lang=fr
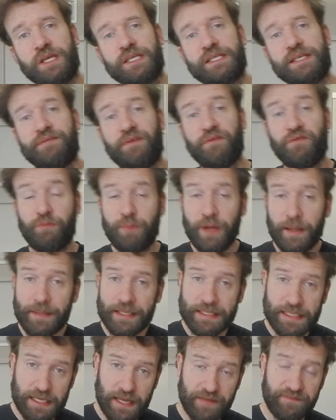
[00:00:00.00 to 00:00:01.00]
Ça va vous
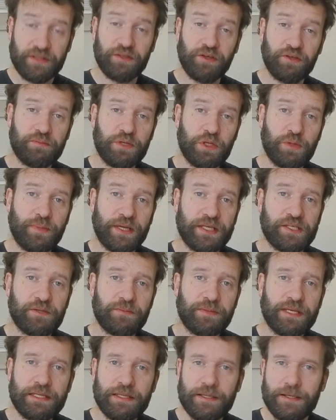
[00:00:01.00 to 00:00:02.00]
permettre, avec 30 minutes par
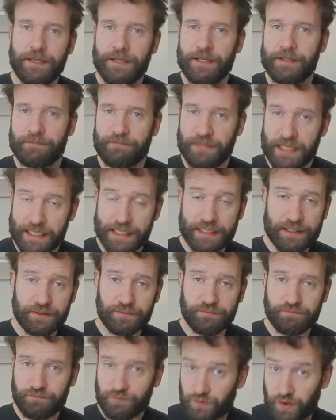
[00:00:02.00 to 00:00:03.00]
semaine, bah,
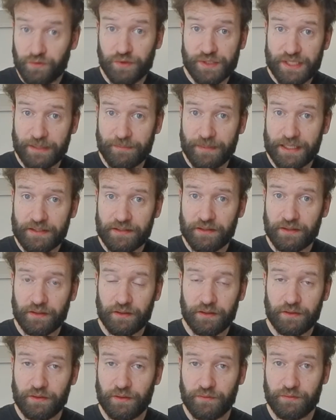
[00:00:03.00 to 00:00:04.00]
de vous y remettre,
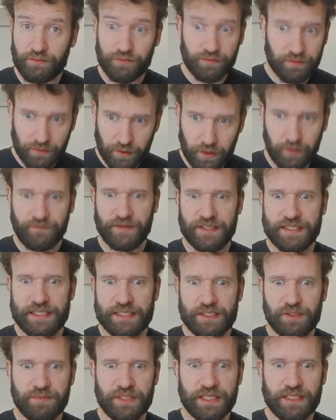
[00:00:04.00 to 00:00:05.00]
euh, de vous
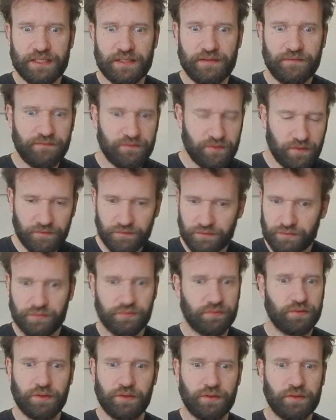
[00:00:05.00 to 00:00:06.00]
refixer les objectifs, de
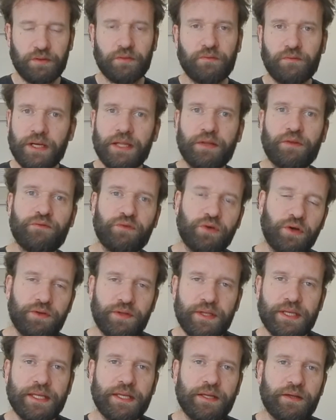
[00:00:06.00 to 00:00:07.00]
vous, euh, voilà, de vous
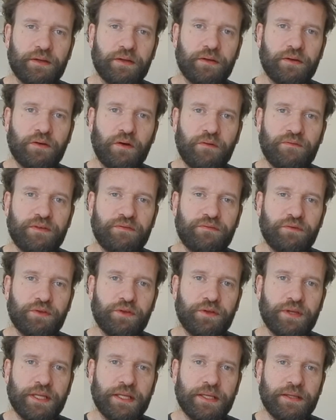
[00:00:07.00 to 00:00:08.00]
redonner euh, l'envie, de vous
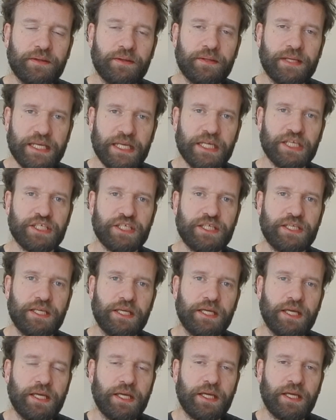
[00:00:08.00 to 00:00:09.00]
redonner l'énergie,
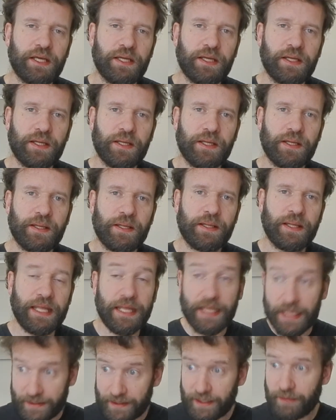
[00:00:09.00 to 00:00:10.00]

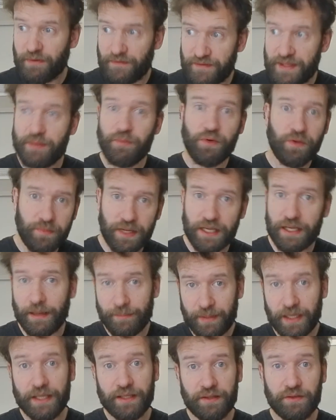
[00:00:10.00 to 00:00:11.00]
et à terme, évidemment, bah,
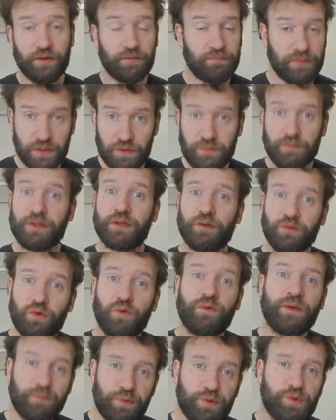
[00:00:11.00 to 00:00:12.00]
après 30 minutes, bah, de
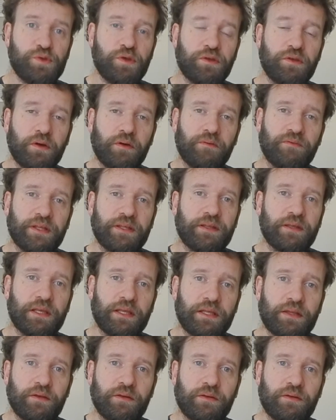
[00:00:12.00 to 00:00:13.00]
trouver plus de temps, en fait,
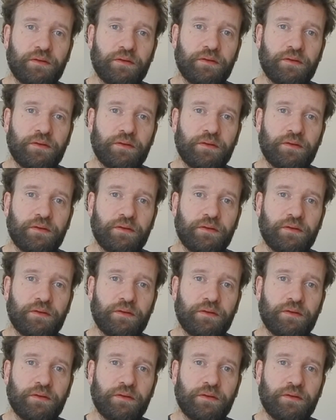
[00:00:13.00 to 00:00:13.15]
et de,